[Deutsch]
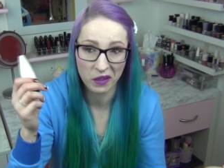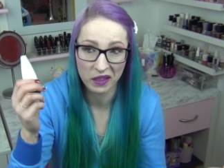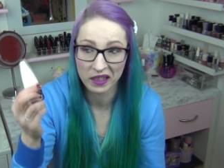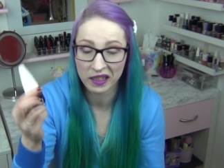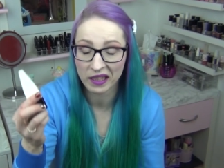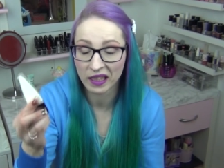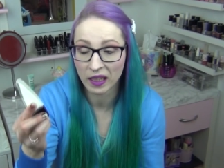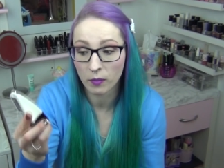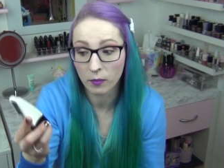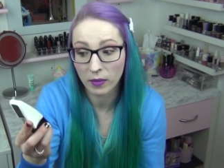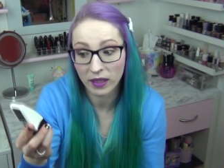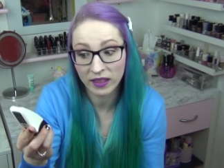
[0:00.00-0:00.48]
bei
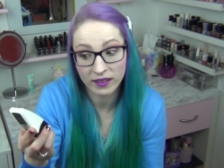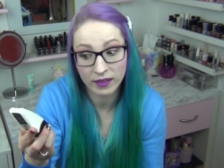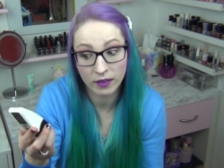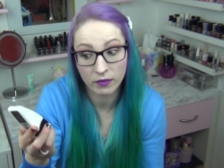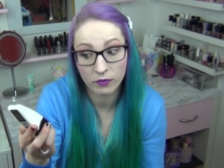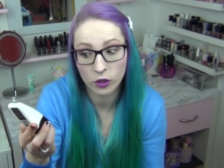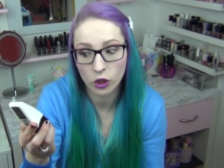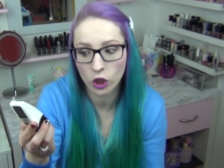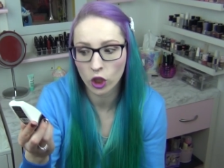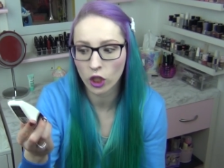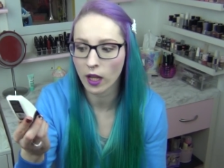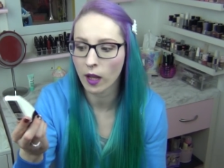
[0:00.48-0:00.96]
TK Maxx
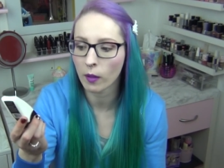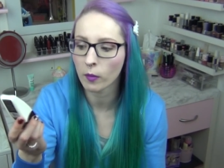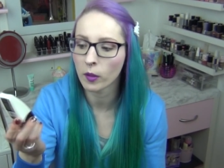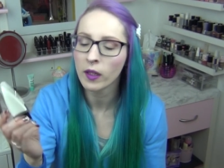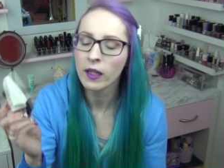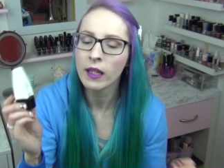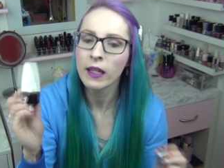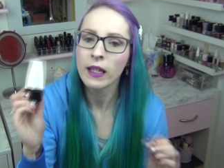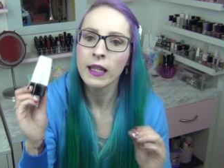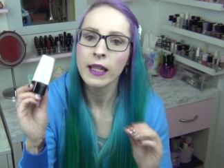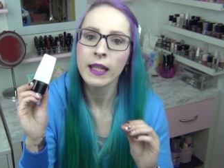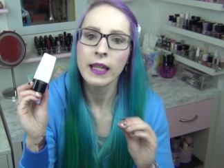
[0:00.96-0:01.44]
erwischt
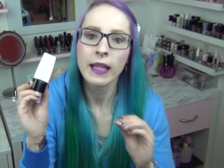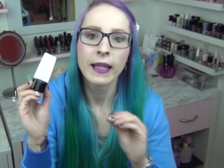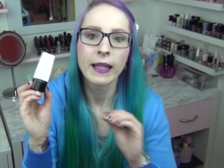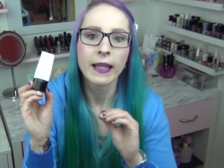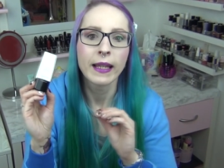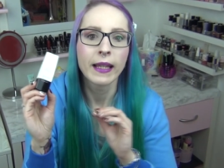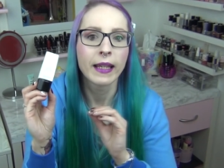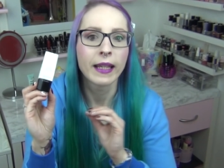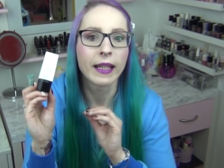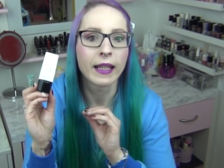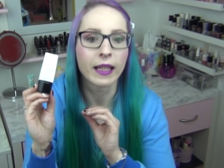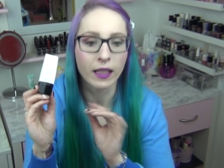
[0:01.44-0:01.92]
habe.
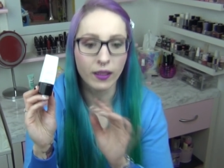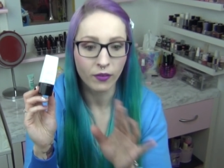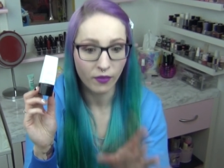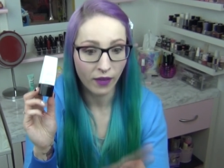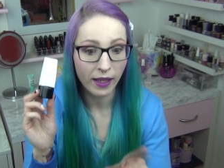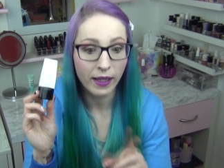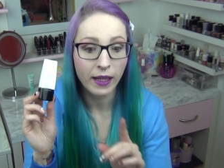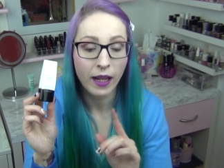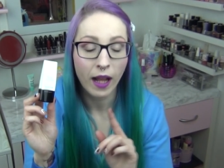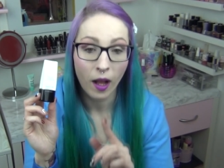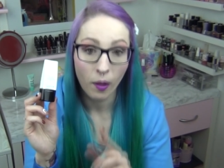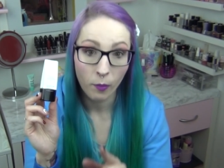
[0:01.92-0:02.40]
Ich
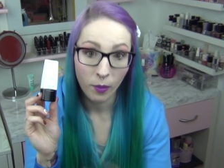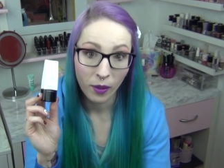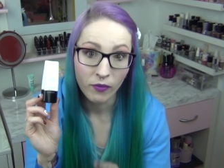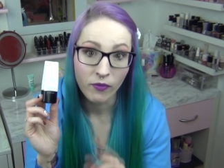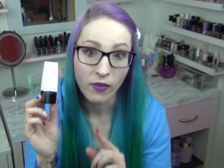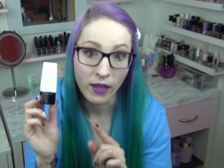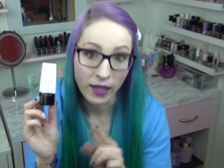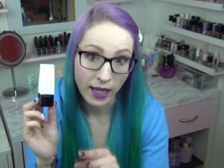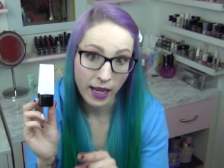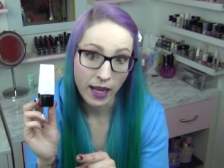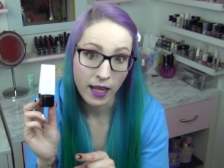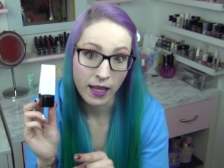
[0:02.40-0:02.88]
werde
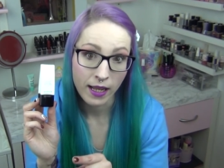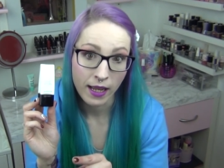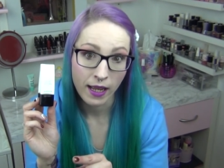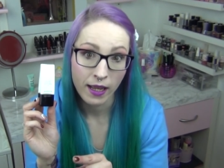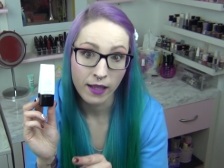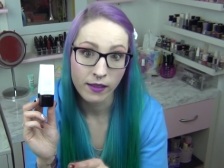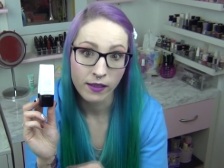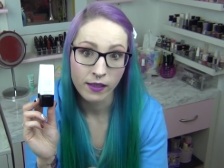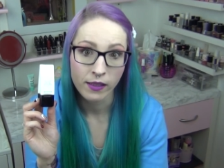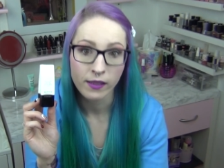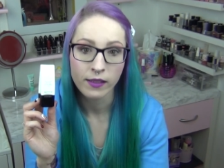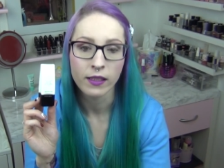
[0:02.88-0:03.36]
aber, wenn er
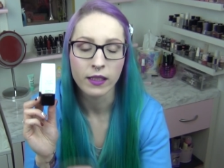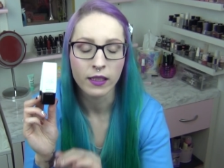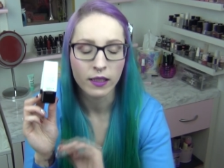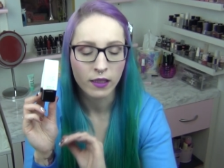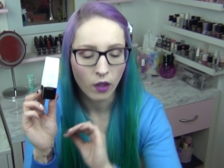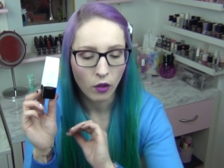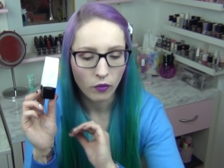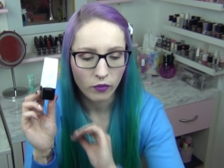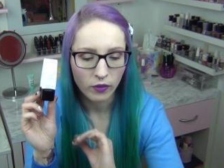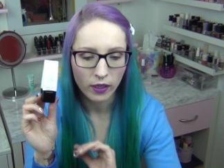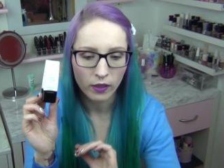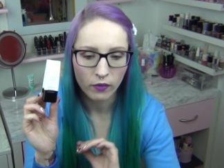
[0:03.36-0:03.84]
leer ist,
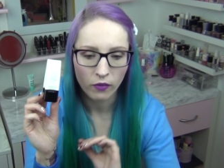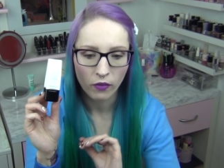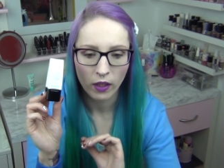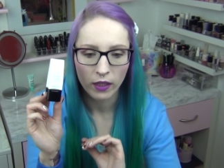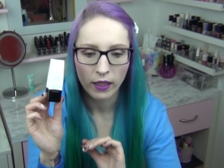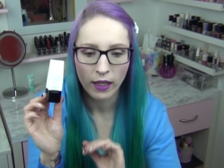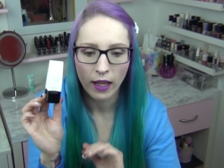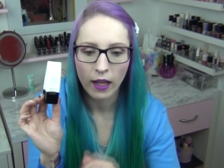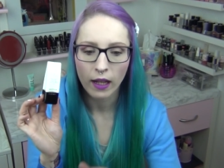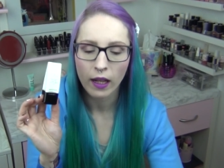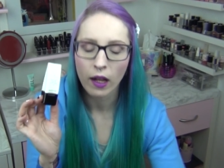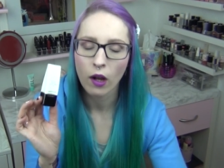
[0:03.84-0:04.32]
ihn auf jeden
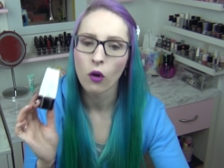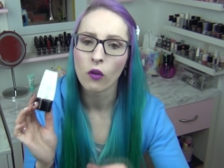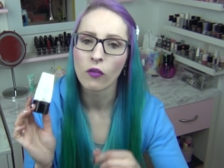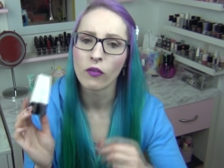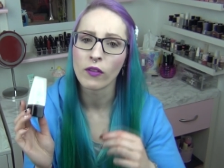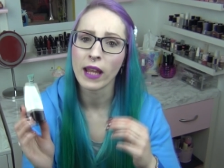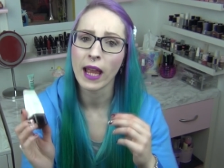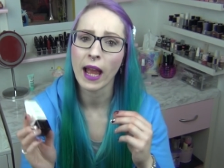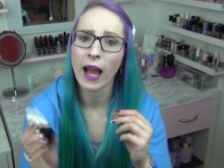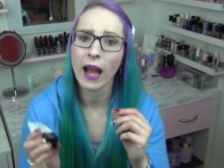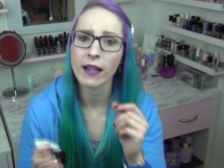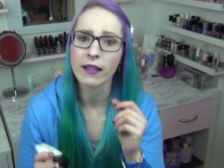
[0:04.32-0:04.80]
Fall
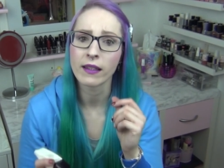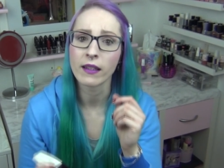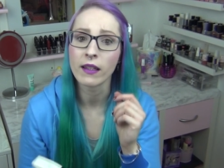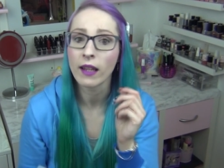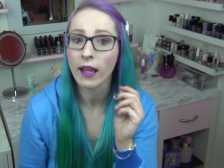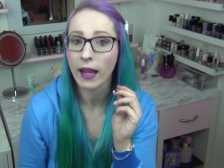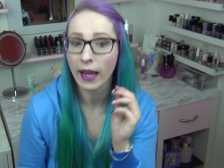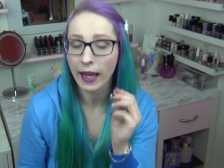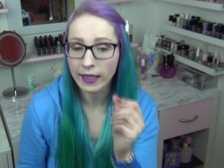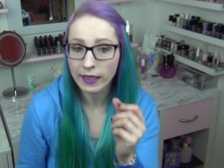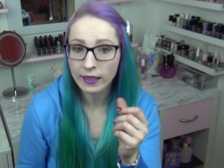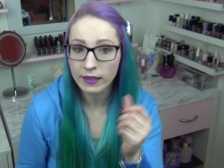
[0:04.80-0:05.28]
nachkaufen. Er hat
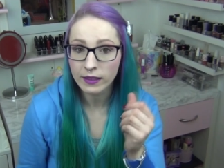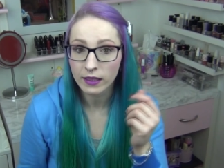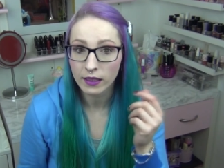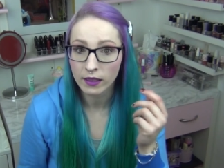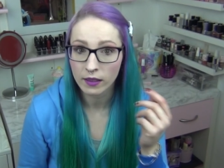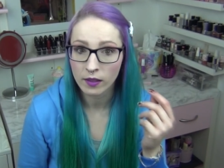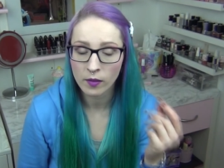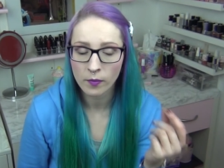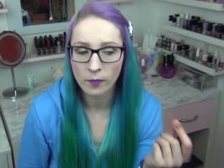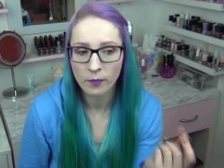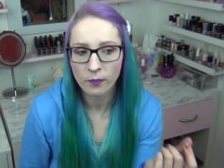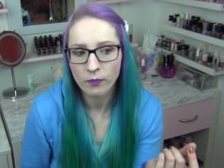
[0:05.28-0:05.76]
eine recht
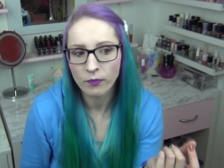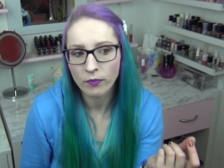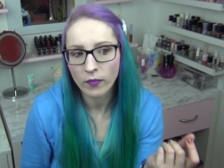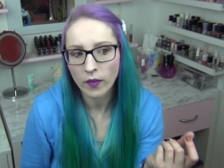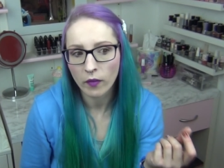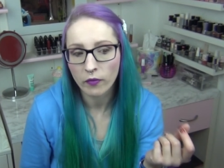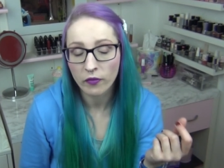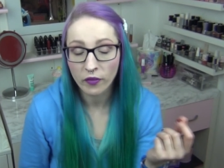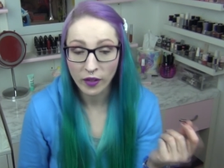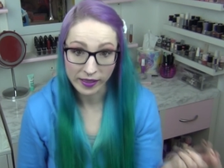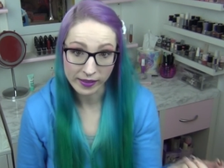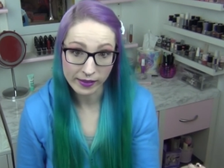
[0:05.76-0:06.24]
ähm,
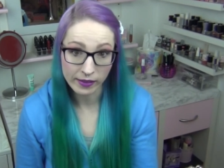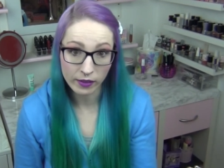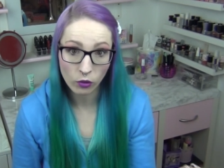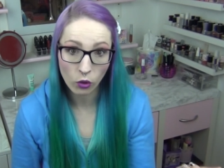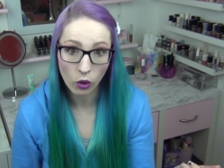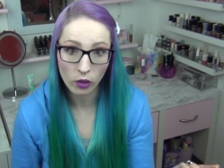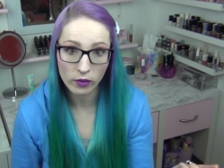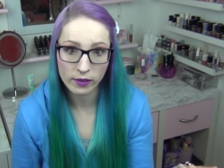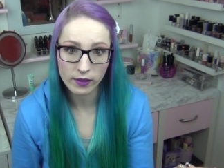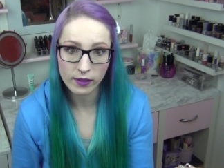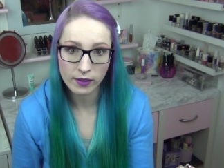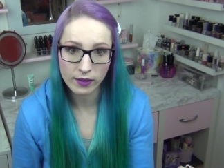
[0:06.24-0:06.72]
feste
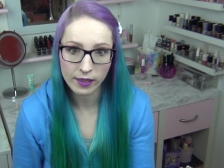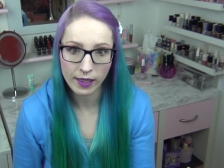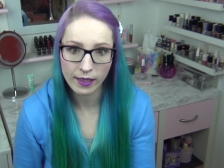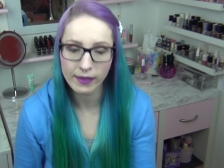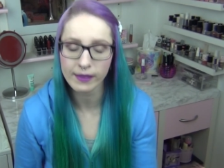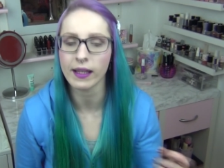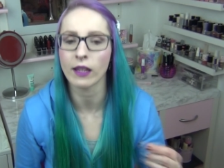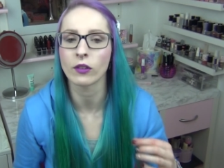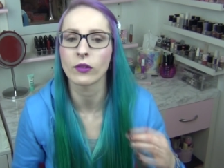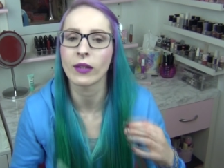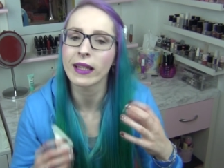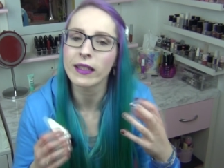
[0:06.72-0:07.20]

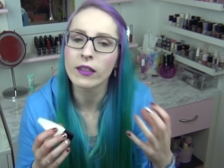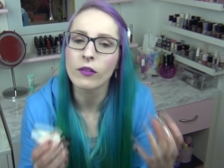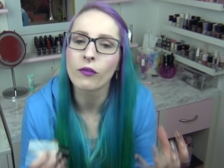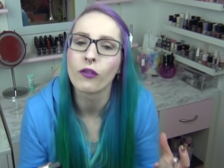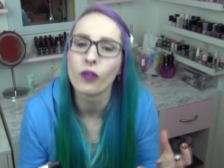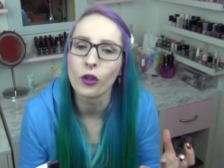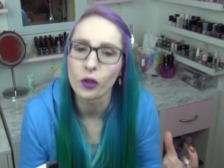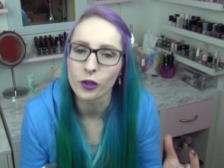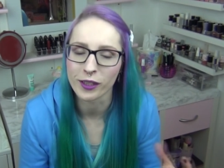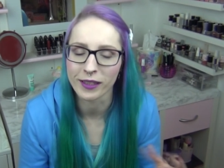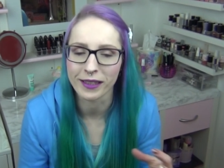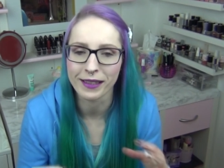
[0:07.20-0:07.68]
Konsistenz. Also er ist
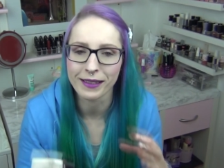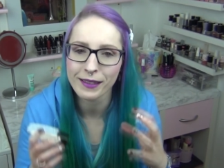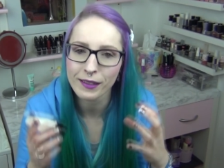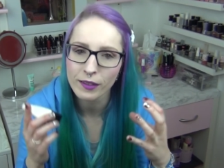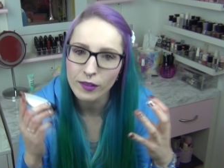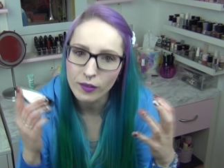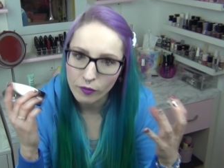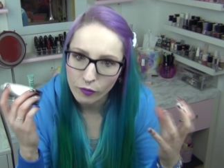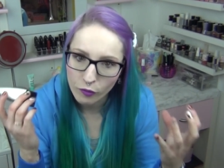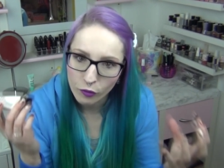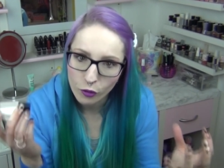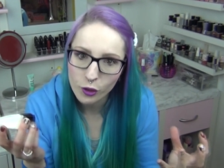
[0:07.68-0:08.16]
flüssig. Es
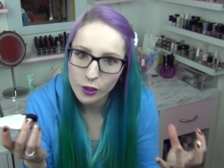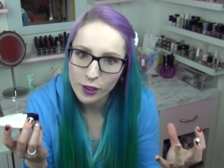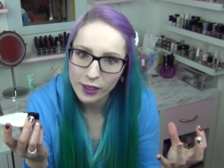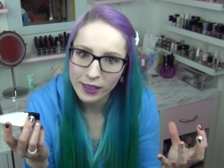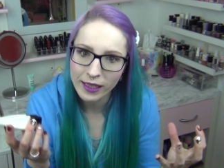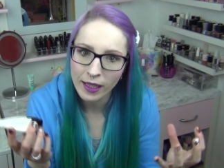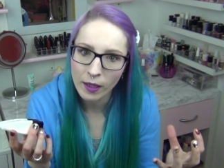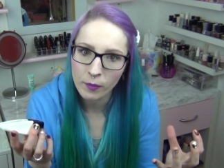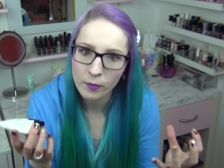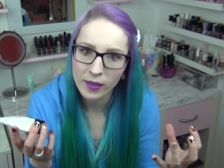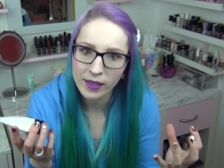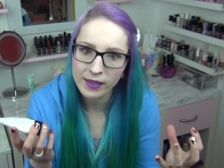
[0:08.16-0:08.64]
ist ein
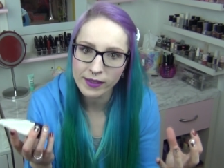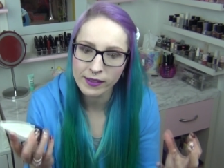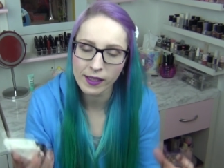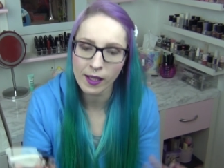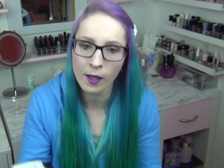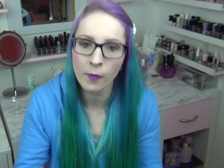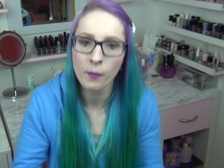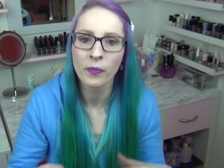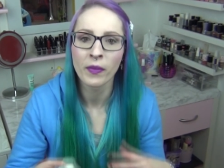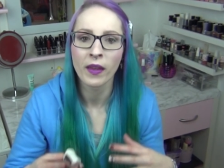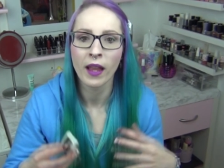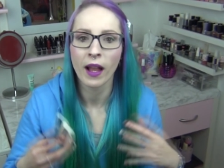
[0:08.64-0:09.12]
flüssiger Mixer,
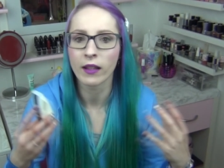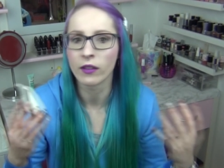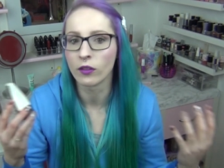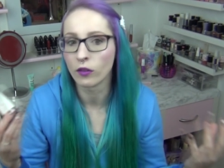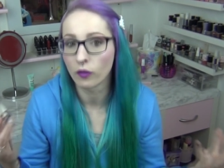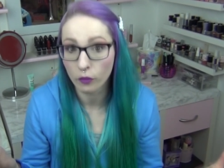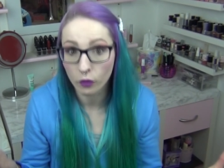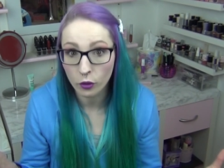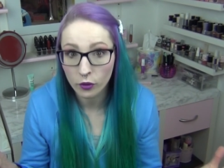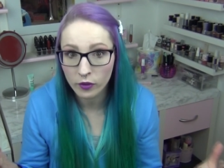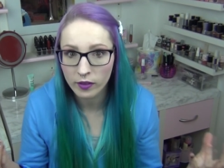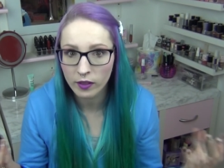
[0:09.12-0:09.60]
also
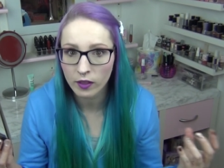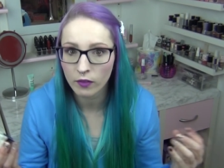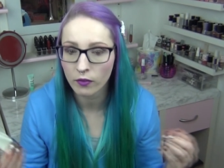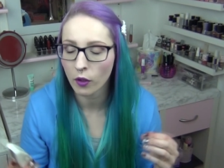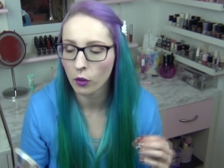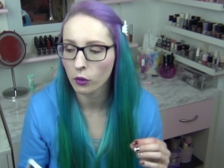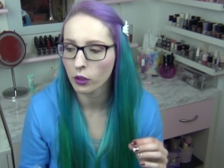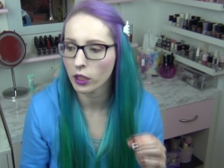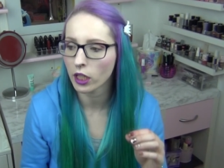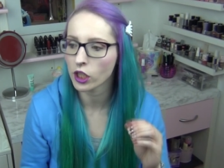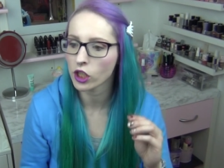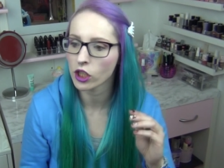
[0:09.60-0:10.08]
eine flüssige
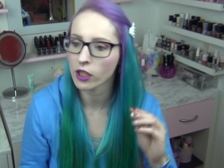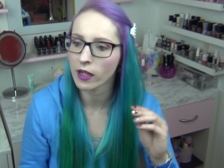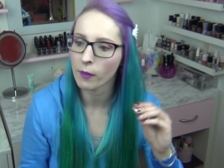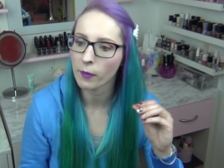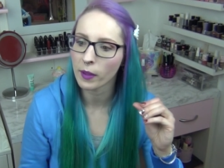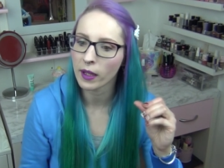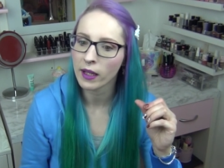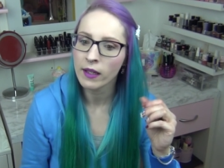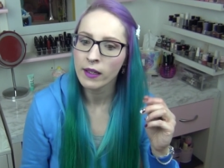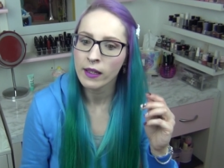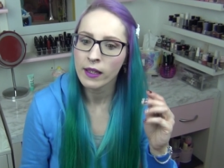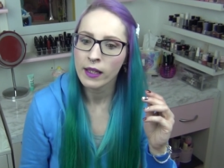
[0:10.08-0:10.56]
Foundation,
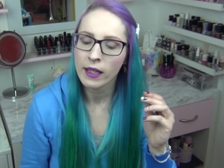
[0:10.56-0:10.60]
aber